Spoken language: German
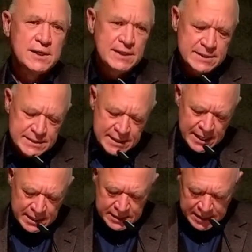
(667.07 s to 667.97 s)

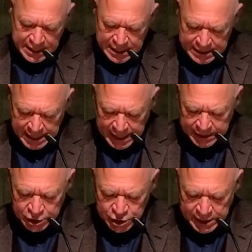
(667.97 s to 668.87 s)
Kriegszeit
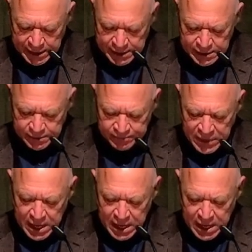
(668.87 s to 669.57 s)
dargestellt.